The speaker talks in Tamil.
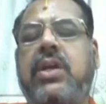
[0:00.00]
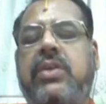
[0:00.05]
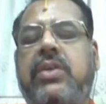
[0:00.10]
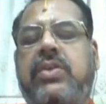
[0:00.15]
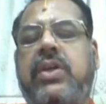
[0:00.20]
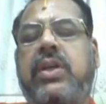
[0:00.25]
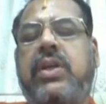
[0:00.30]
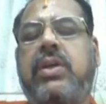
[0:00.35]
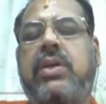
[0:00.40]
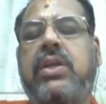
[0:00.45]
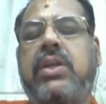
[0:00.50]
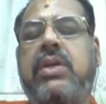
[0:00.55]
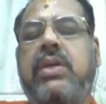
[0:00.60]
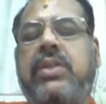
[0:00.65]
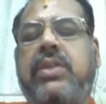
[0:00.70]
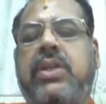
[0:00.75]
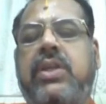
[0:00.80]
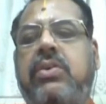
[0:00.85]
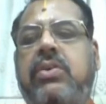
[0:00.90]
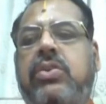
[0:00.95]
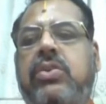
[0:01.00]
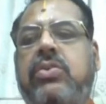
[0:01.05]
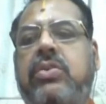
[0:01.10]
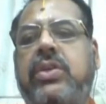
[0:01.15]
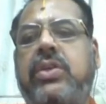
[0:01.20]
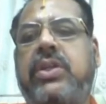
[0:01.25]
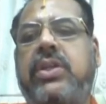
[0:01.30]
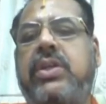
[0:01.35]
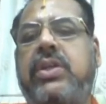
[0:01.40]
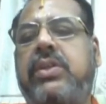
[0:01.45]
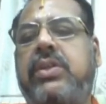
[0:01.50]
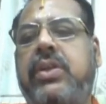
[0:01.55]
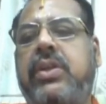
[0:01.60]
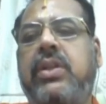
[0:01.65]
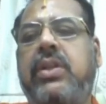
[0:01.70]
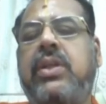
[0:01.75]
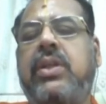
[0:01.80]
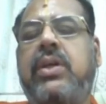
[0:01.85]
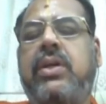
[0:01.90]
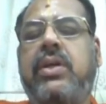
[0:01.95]
சாரி இருபது இருபத்தொன்னு இருபத்தி
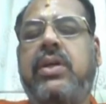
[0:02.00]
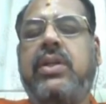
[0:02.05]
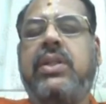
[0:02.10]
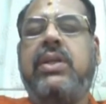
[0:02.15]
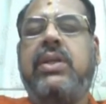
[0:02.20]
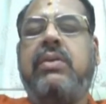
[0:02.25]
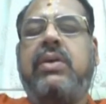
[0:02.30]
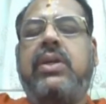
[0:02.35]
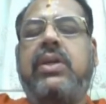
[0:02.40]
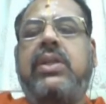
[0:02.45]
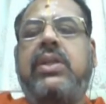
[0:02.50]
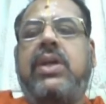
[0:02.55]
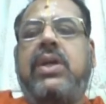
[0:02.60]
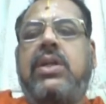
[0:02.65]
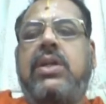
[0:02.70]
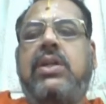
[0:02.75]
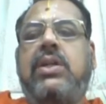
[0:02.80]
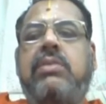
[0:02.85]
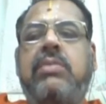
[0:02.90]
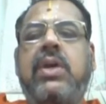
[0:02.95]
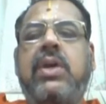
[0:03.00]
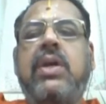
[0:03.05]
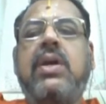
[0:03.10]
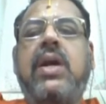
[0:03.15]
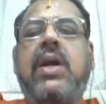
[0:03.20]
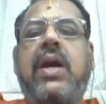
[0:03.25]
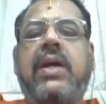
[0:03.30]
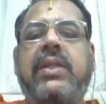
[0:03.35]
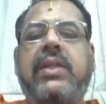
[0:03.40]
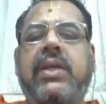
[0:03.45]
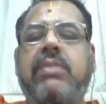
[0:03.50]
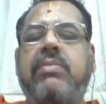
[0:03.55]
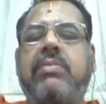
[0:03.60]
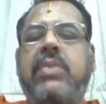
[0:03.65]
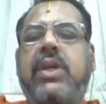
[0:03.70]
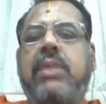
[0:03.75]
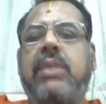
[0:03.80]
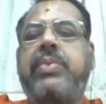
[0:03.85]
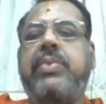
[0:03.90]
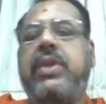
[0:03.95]
இந்த இந்த இந்த ஆண்டும் அதை
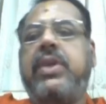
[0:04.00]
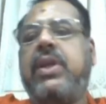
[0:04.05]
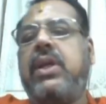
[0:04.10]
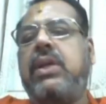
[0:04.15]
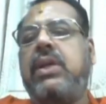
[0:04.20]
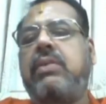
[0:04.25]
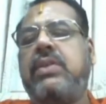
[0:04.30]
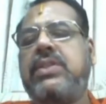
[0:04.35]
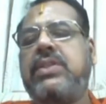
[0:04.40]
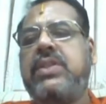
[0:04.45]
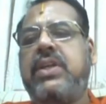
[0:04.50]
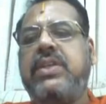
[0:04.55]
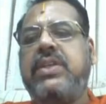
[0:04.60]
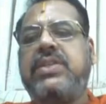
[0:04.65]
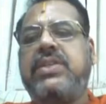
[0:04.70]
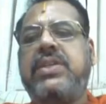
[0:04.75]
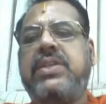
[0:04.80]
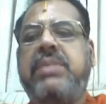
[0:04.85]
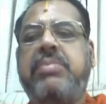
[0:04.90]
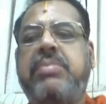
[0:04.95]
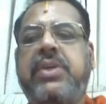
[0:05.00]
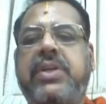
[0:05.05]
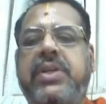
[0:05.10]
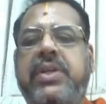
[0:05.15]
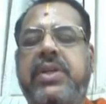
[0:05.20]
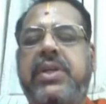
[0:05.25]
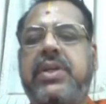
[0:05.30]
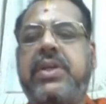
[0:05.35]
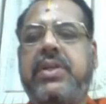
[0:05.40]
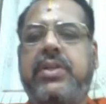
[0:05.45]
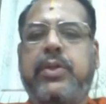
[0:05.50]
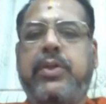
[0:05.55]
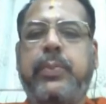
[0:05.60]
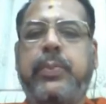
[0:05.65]
மிகப்பெரிய அளவுல சரி செய்யப்பட்டு இருக்கிறது